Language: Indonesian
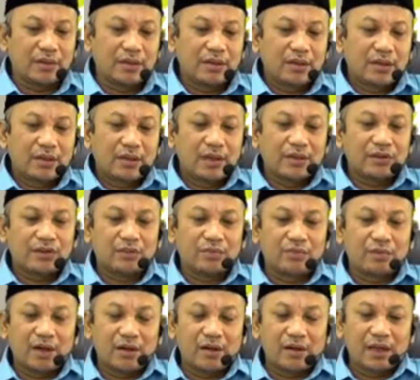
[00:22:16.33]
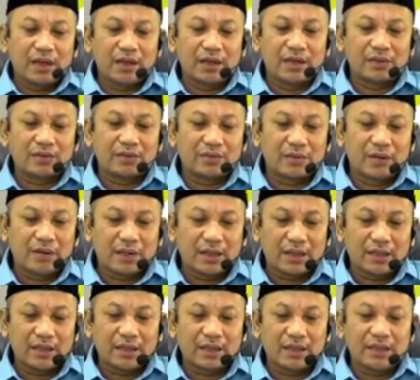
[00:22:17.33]
Tidak semua orang, tidak semua
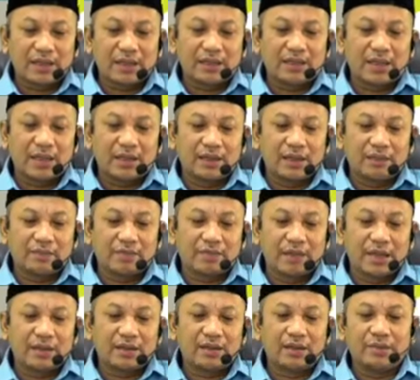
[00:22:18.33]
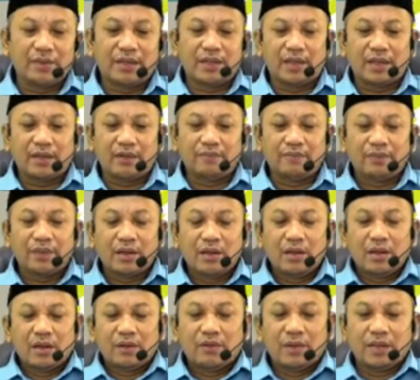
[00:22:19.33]
orang. Kenyataannya memang demikian.
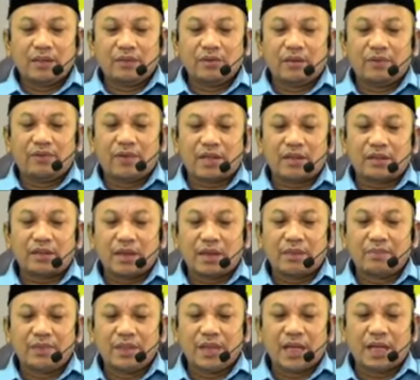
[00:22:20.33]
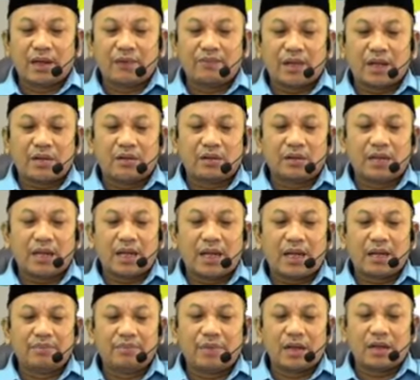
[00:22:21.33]
Fa in dhafarta biha faqad
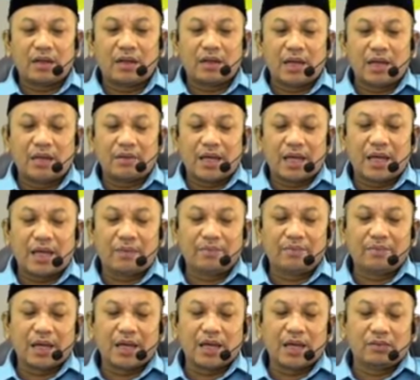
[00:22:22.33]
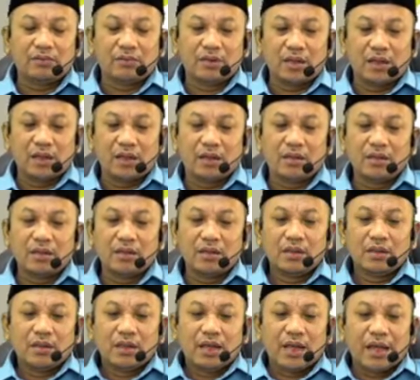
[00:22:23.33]
ahambak
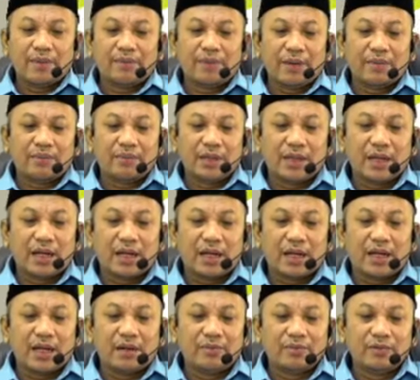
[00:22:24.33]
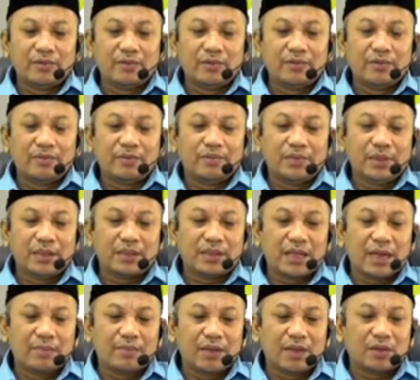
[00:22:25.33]
Apabila kamu
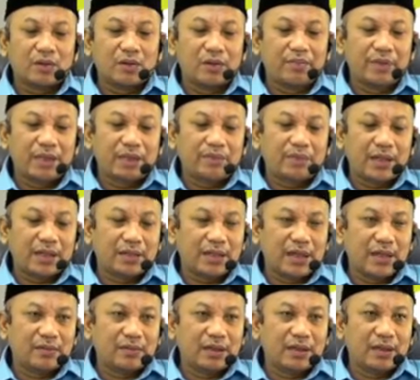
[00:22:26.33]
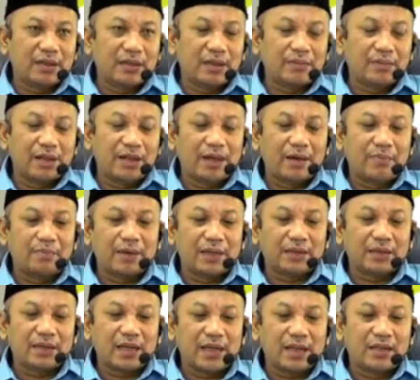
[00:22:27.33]
bisa bertobat pada Allah, ya,
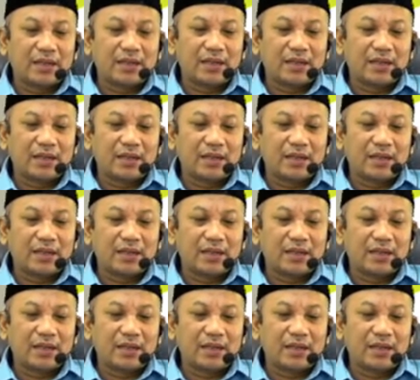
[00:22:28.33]
mendapatkan